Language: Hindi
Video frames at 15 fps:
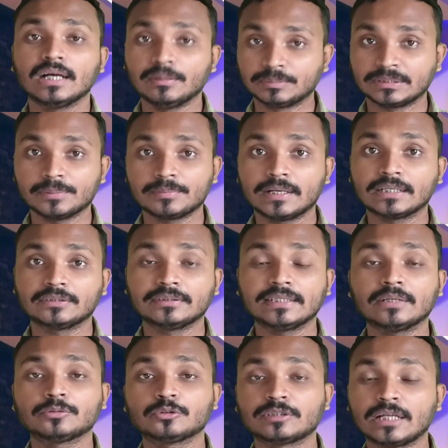गपशप
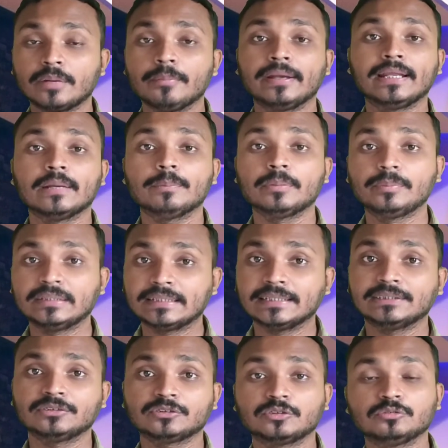करते हो सोशल मीडिया में
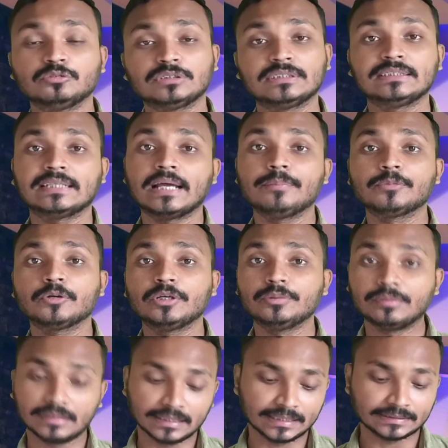बिताते हो दोस्तों उसी टाइम को
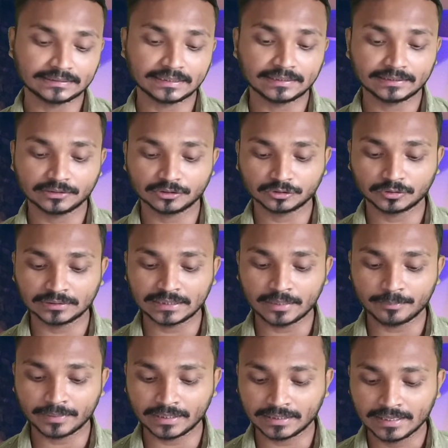यूटिलाइज करके दोस्तों
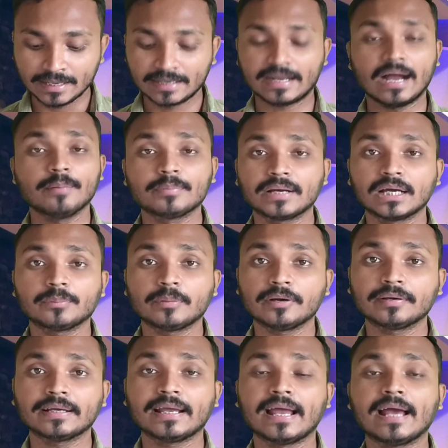यहाँ पे काम कर
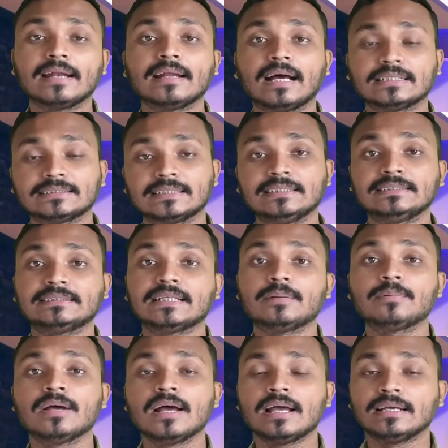पाओगे एंड आसानी से
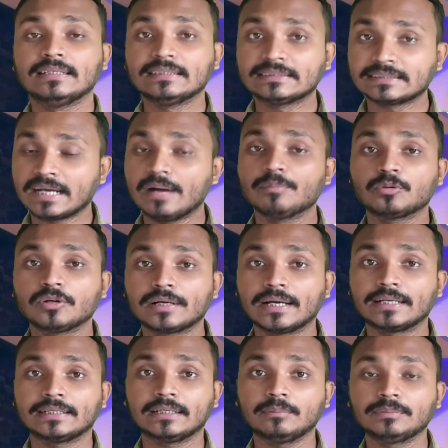आप इस काम को
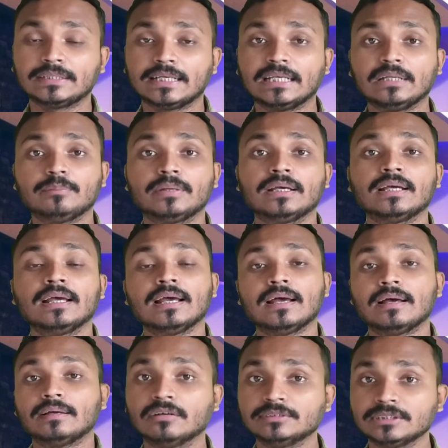करके आप डेली में
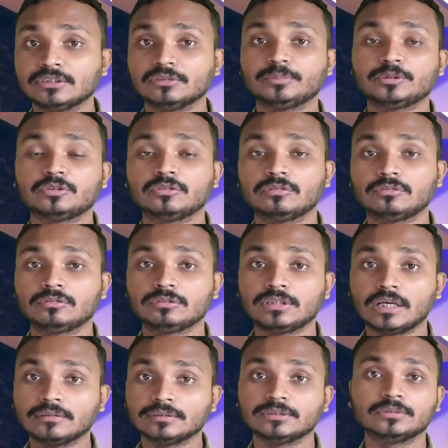थाउजेंड रुपीज़ टू टू
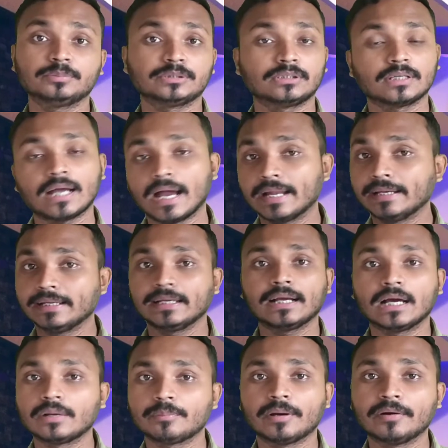थाउजेंड रुपीज़ तक अर्निंग
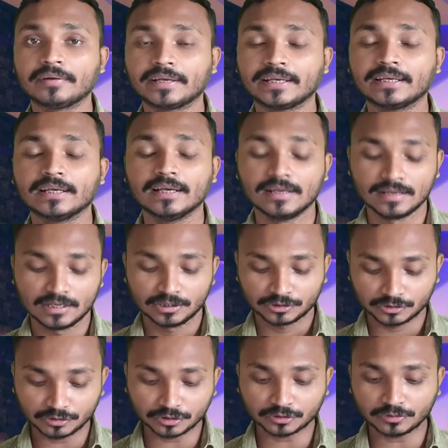कर पाओगे
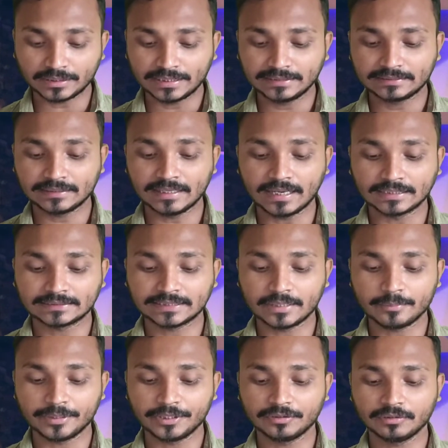सो दोस्तों यही था आज
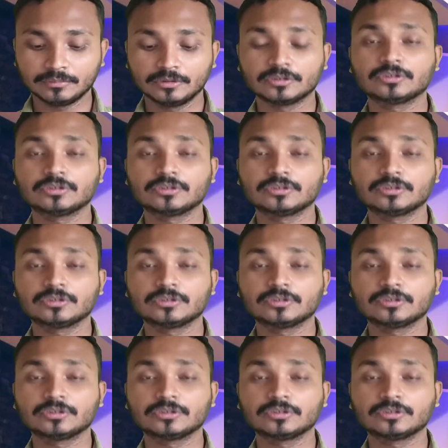का वीडियो